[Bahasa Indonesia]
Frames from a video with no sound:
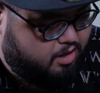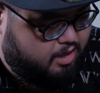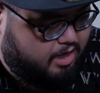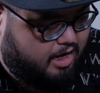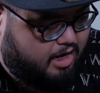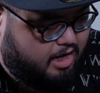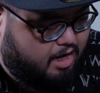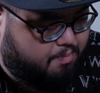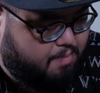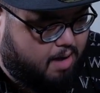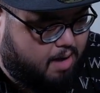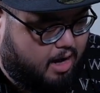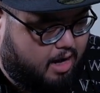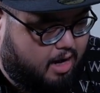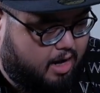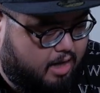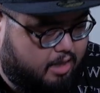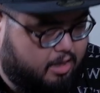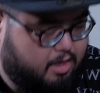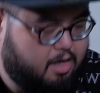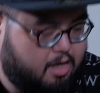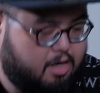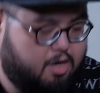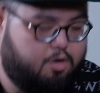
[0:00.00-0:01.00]
enak banget
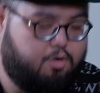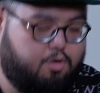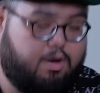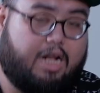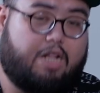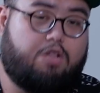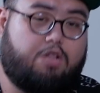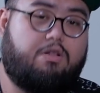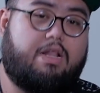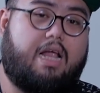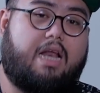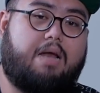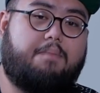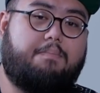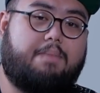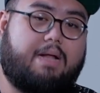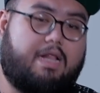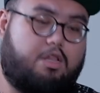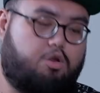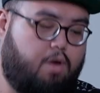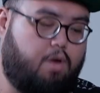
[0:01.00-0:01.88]
udah itu dari build